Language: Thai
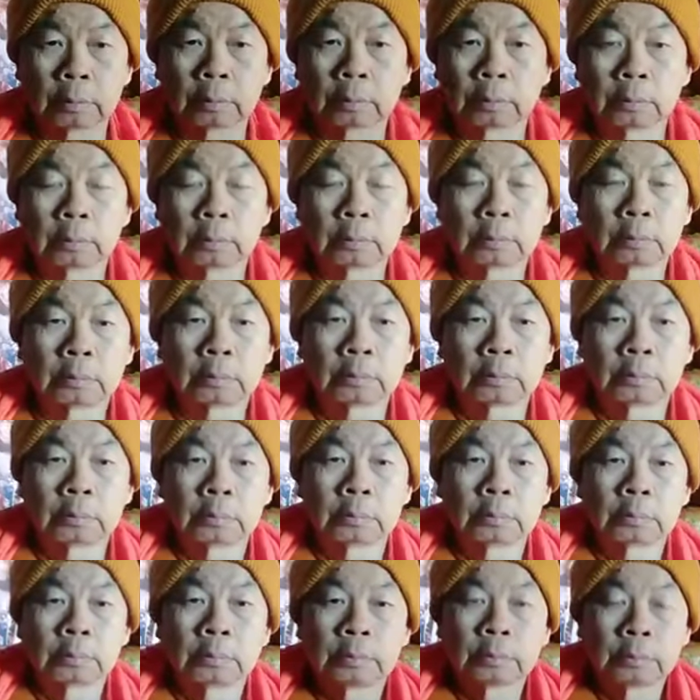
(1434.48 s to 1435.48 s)
อืม
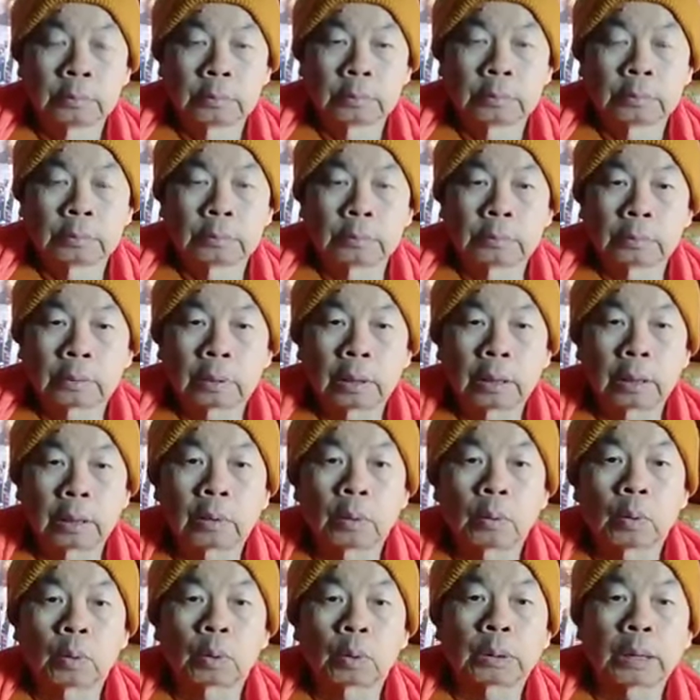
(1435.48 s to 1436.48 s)
เขาเรียก
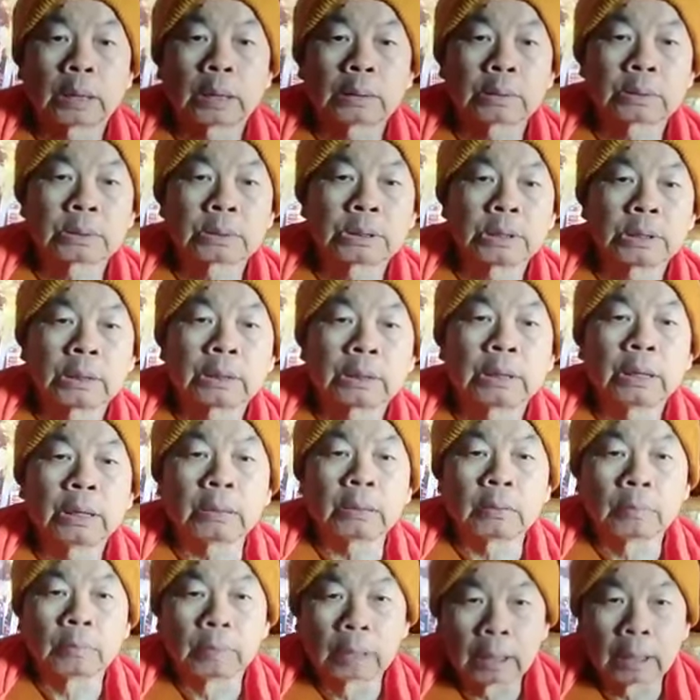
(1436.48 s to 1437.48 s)
โลตัสซิตติ้ง
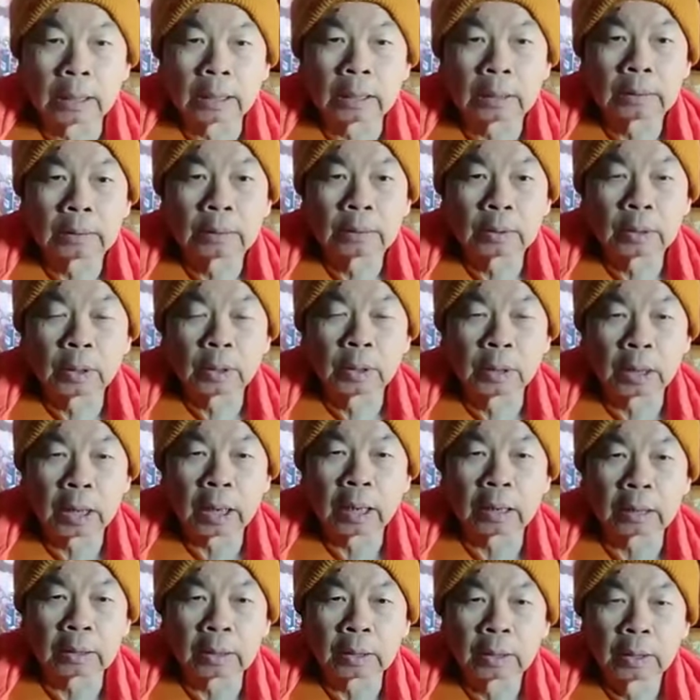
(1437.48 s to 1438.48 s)
เหมือนกันนะ
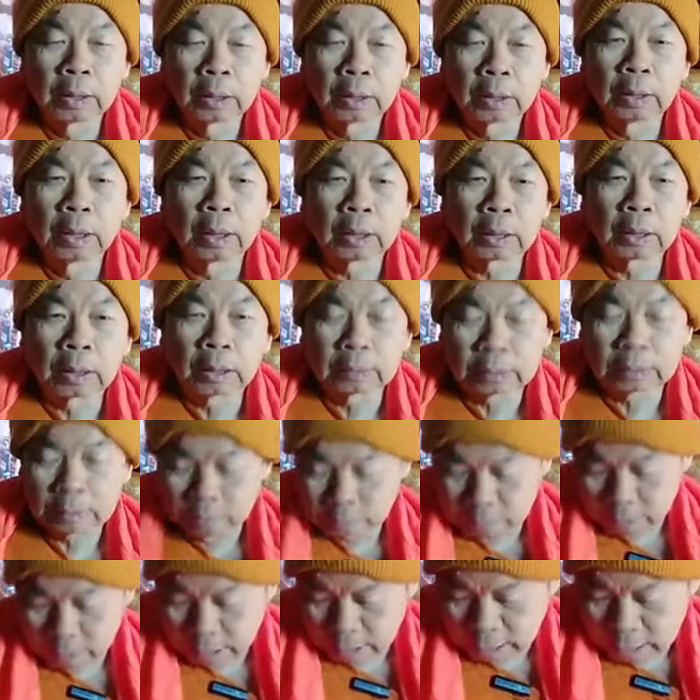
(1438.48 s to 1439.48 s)
นั่งเครื่องขัดสมา